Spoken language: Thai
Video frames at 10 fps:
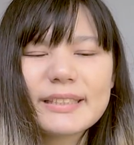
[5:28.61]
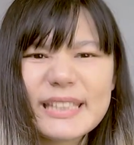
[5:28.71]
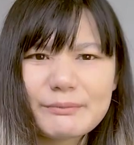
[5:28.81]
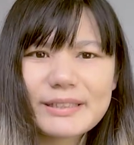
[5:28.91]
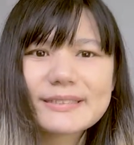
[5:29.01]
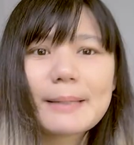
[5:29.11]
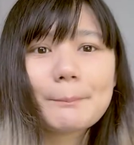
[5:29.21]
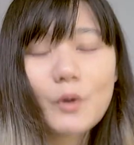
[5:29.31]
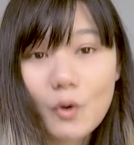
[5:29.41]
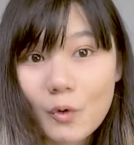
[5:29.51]
give
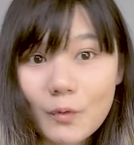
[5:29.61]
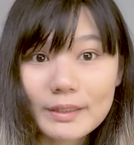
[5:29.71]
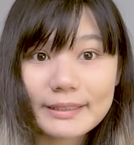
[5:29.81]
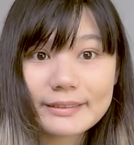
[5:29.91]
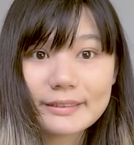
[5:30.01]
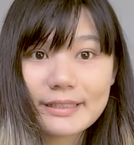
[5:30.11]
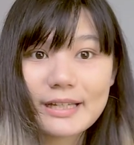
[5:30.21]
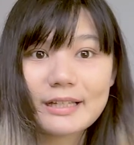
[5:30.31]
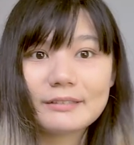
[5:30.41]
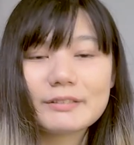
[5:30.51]
example อะไรอย่างเงี้
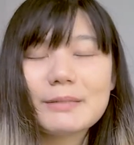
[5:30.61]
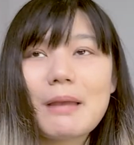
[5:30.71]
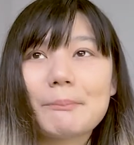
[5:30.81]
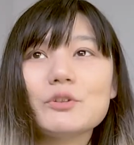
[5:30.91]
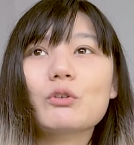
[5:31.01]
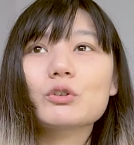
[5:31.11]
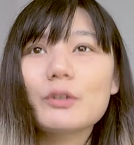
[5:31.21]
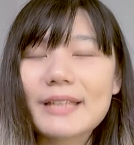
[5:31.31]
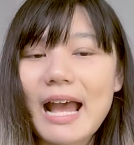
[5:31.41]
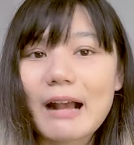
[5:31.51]
ยที่แบบยกตัว
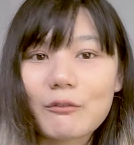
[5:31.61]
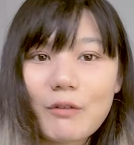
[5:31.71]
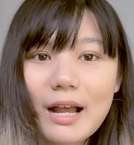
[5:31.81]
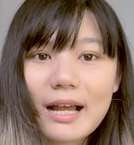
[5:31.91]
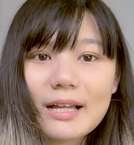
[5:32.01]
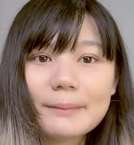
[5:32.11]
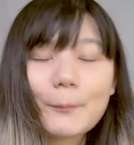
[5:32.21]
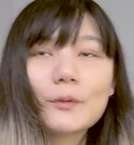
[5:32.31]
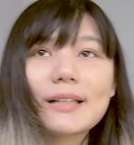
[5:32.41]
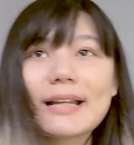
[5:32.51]
อย่างว่าผ
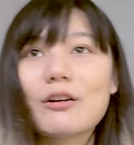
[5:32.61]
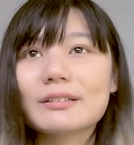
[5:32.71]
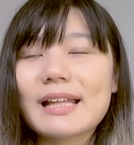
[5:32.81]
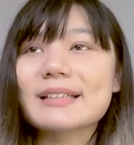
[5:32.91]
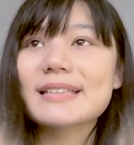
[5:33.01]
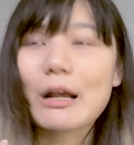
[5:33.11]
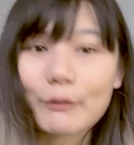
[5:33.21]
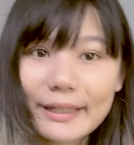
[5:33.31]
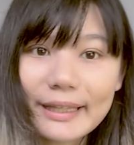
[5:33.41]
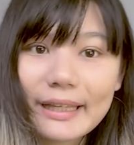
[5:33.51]
ลงานของนางสาว
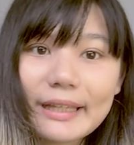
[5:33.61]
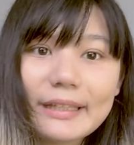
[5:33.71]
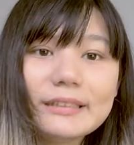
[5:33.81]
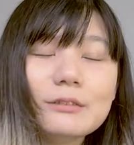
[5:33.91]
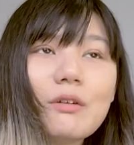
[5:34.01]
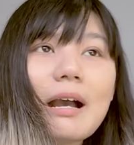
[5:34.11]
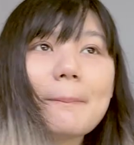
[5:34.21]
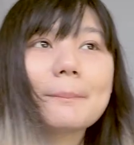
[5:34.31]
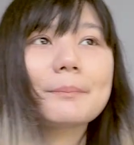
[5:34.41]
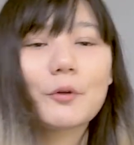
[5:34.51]
Aหรือว่า
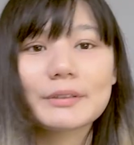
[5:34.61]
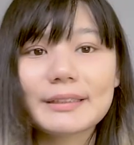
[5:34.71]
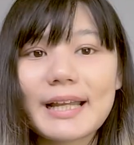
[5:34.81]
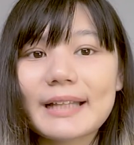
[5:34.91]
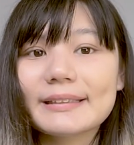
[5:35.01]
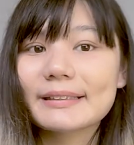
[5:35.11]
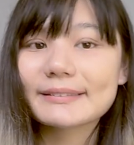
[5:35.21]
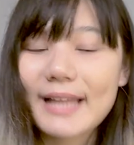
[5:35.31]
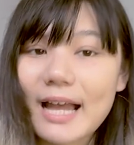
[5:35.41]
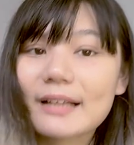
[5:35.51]
ผลงาน
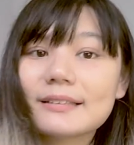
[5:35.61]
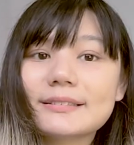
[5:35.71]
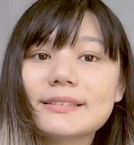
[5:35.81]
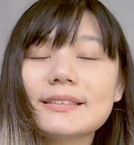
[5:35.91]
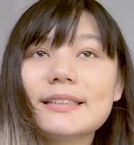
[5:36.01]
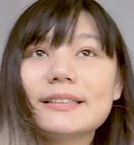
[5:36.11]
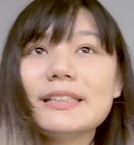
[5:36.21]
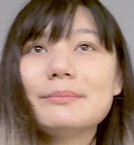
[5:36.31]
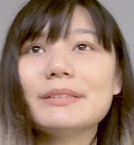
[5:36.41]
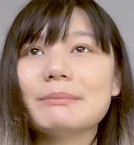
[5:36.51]
ดังๆสิ่ง
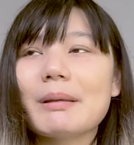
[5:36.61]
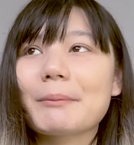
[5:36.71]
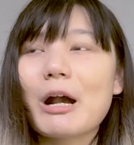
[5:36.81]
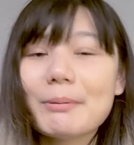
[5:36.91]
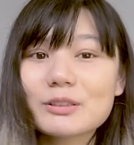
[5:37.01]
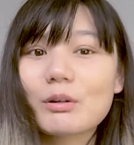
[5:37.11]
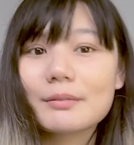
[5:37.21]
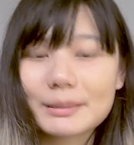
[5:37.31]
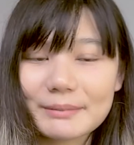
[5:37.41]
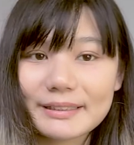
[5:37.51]
ที่เหมือนแบบเขาประสบค
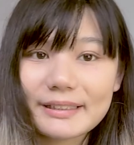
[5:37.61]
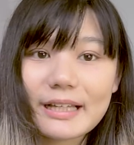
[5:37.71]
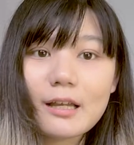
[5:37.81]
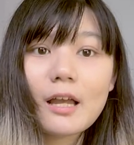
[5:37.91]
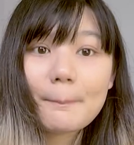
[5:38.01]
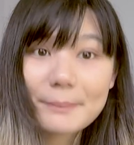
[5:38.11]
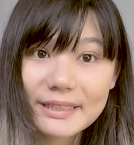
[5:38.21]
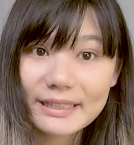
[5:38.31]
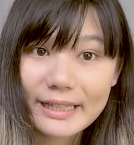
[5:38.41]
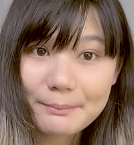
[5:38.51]
วามสำเร็จเนี่ยมี
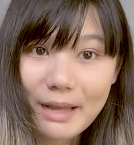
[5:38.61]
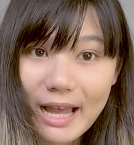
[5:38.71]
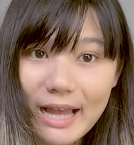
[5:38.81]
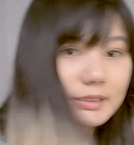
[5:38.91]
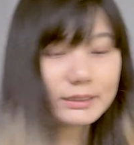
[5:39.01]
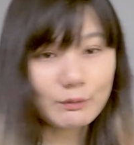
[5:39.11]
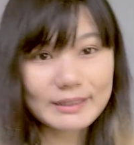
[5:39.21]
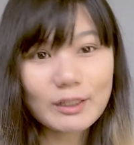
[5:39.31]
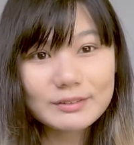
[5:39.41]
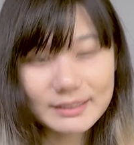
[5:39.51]
อะไรบ้างหรือว่า
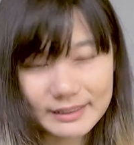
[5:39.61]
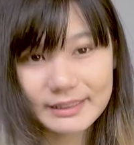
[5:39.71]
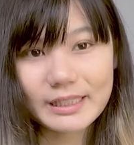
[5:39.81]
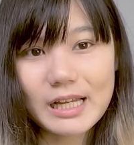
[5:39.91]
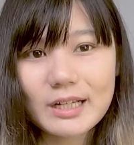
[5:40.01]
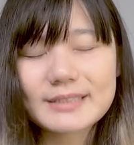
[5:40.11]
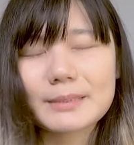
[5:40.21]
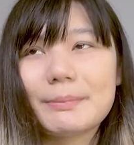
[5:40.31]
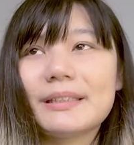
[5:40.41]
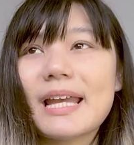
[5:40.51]
นอกจากนั้นนะคะก็
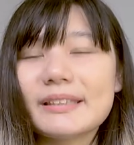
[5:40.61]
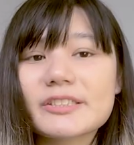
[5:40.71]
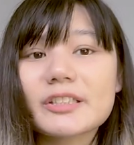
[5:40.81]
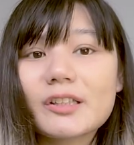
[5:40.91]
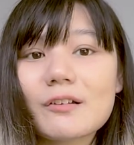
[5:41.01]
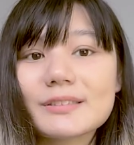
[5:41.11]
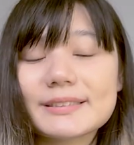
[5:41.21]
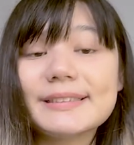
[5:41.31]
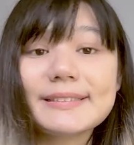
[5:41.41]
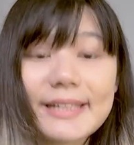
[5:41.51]
จะเป็น additional
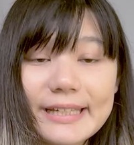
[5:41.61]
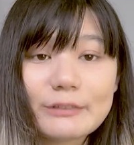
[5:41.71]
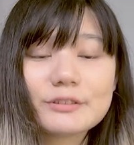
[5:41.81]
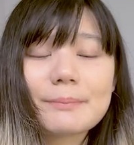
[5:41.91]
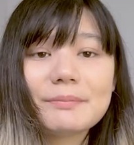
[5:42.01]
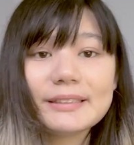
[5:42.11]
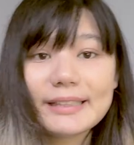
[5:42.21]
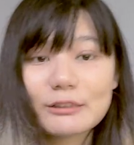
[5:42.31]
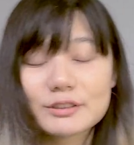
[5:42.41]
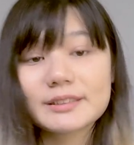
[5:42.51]
details แบบ
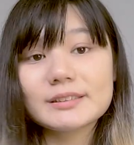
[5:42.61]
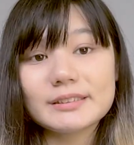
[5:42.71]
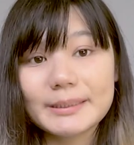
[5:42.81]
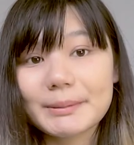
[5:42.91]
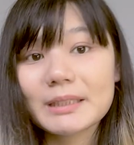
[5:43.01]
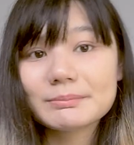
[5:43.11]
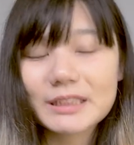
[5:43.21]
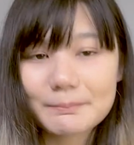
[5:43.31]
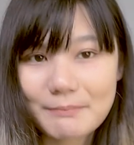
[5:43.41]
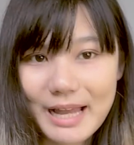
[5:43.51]
details อื่นๆที่เพิ่ม
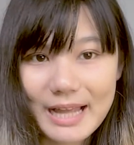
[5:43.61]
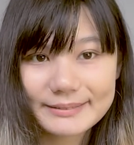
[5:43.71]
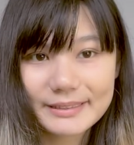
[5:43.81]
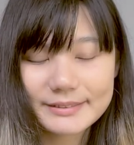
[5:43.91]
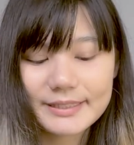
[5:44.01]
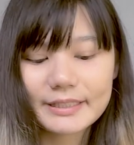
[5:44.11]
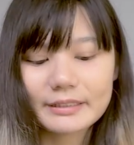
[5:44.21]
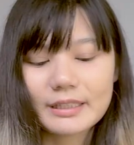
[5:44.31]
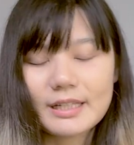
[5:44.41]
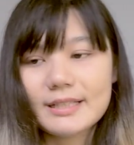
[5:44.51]
เติมมาอย่างเช่น
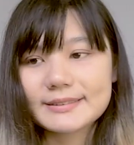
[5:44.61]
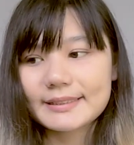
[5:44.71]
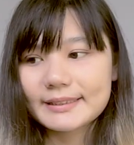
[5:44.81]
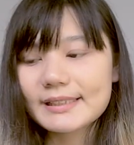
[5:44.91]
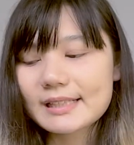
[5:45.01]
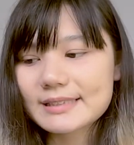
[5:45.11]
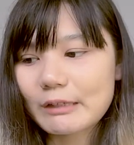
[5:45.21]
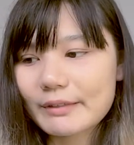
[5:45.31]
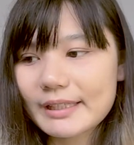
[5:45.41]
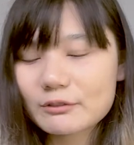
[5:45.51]
สิ่งที่นางสา
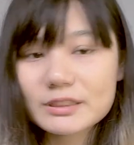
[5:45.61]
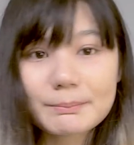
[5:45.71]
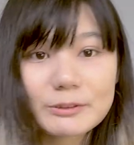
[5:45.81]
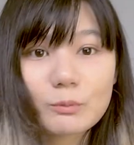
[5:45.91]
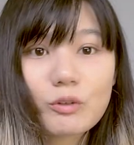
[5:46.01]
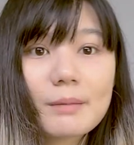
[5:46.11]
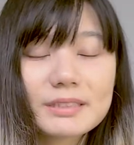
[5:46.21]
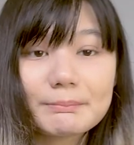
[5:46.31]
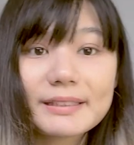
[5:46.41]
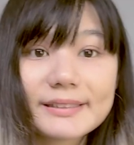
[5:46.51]
ว A รู้สึกประสบความ
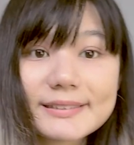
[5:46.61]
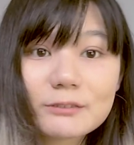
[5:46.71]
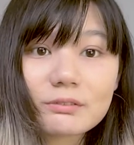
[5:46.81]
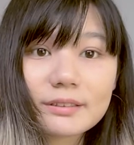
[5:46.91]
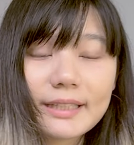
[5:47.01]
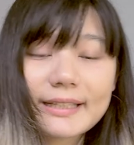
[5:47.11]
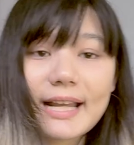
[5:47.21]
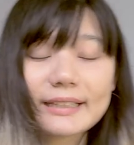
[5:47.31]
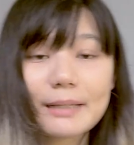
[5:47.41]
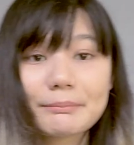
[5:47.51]
สำเร็จที่สุดใน
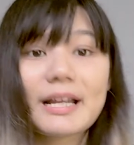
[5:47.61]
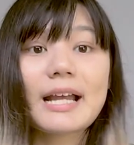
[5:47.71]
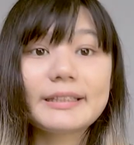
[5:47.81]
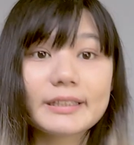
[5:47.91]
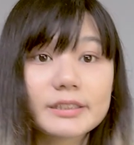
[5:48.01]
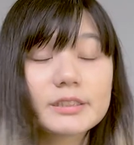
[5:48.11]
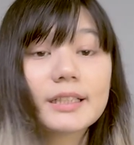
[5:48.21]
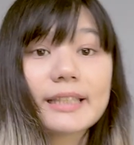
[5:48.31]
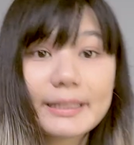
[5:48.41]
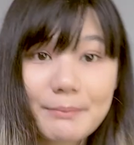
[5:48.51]
การทำงานเนี่ยคือ
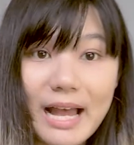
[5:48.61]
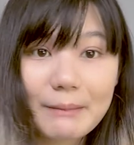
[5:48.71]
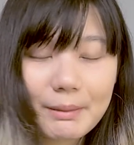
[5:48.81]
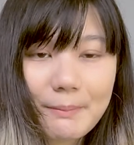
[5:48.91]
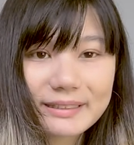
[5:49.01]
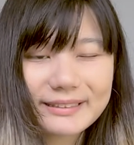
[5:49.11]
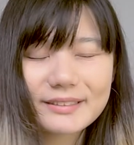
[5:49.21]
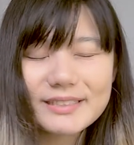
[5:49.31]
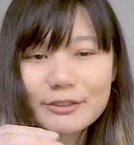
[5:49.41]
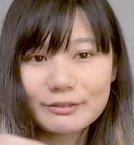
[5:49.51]
อะไรบ้างประมาณนั้น
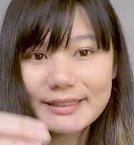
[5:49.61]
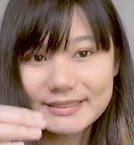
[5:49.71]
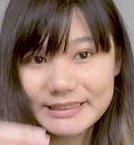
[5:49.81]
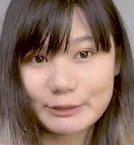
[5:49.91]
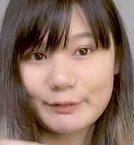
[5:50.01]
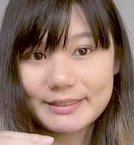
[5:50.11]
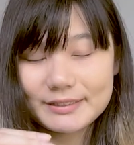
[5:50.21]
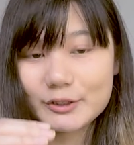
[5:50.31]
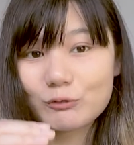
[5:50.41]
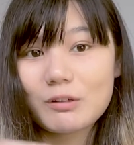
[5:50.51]
ก็จะอยู่ใน sequence
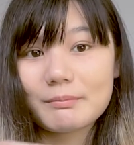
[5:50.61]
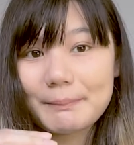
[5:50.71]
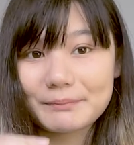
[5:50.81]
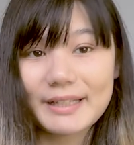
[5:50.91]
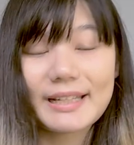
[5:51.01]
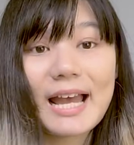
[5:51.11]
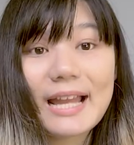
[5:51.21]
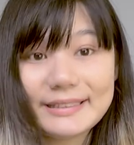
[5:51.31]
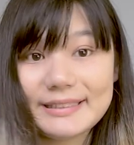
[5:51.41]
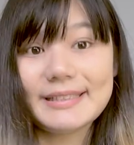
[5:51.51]
ช่วงแบบถ่า
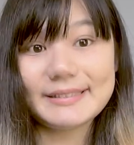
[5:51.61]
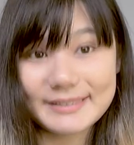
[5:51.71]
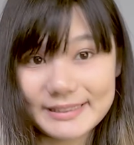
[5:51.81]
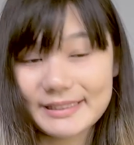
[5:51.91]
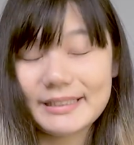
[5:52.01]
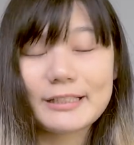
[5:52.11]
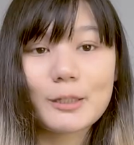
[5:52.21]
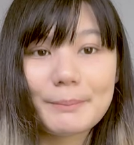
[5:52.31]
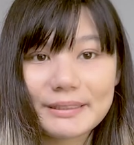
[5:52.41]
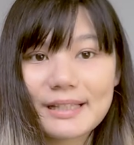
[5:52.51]
ยๆนี้อีกที
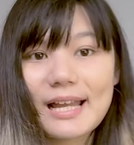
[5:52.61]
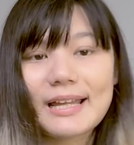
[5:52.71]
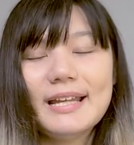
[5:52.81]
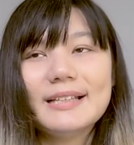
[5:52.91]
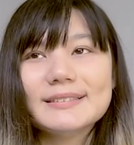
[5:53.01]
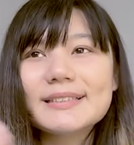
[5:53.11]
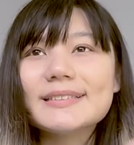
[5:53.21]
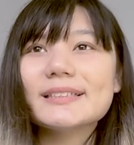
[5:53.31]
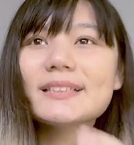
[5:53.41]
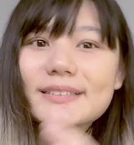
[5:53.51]
ก็เป็นได้ซึ่ง
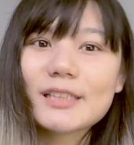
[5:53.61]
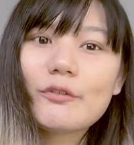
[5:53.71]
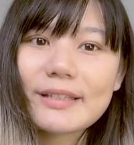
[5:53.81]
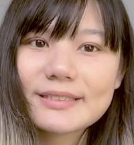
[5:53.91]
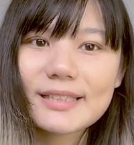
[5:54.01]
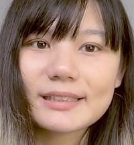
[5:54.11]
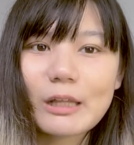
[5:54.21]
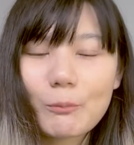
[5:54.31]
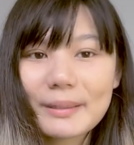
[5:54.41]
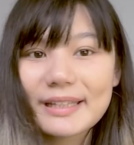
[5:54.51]
จริงเรื่อง sequence เนี่ย
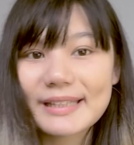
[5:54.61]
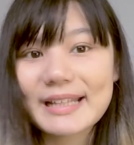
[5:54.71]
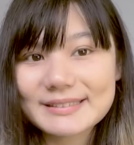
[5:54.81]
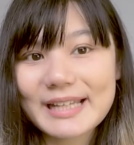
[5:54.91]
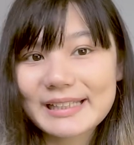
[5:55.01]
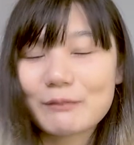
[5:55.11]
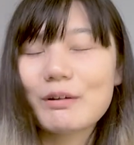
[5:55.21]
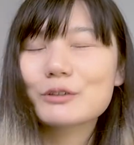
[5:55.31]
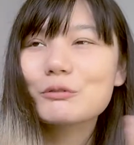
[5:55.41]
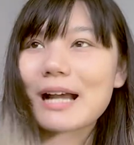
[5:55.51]
เราไม่ได้แน่ใจนะ
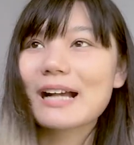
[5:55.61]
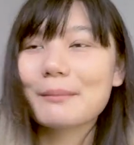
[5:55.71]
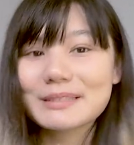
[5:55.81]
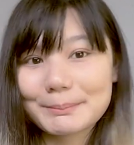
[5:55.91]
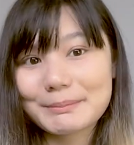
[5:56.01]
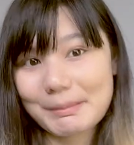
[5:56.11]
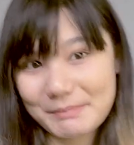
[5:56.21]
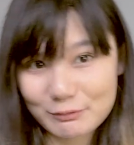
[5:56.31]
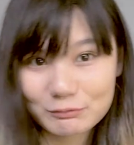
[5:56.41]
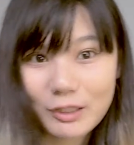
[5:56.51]
ว่าทุกครั้งมันจะเป็นแบบ
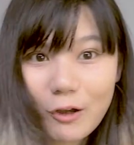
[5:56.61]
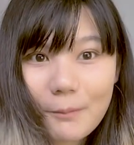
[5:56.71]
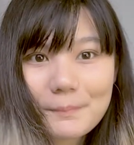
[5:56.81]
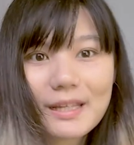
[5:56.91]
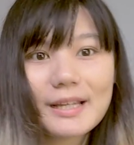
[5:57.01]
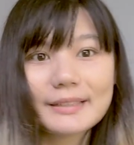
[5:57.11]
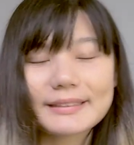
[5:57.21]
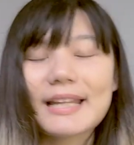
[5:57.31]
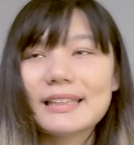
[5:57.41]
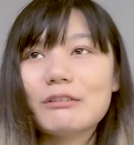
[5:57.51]
นี้ทุกรอบ
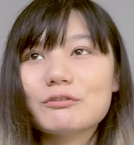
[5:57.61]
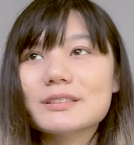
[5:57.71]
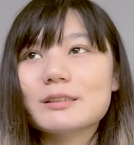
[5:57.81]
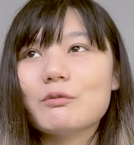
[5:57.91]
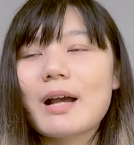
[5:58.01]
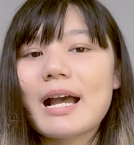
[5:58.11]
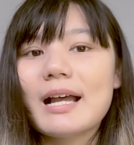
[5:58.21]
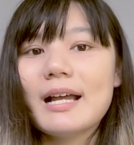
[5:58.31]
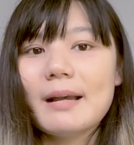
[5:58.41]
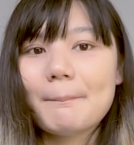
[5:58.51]
แต่เรารู้สึกว่า
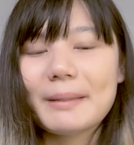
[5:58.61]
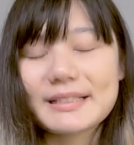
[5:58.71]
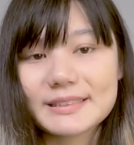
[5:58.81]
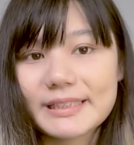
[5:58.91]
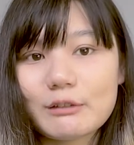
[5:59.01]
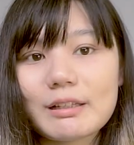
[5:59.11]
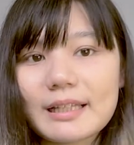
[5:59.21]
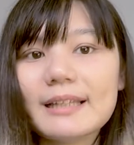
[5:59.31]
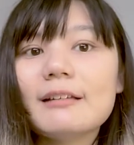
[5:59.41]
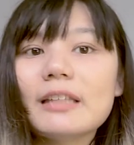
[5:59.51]
อาจจะดีกว่า
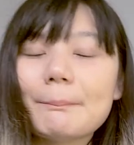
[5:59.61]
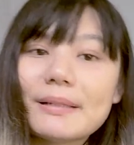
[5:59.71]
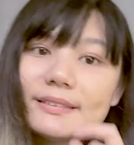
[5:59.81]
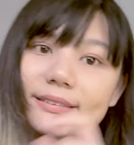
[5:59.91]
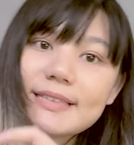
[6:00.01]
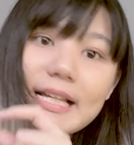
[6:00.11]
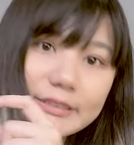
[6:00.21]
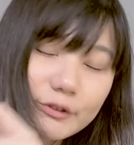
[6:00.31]
ถ้าเราเนี่ยไปศึกษา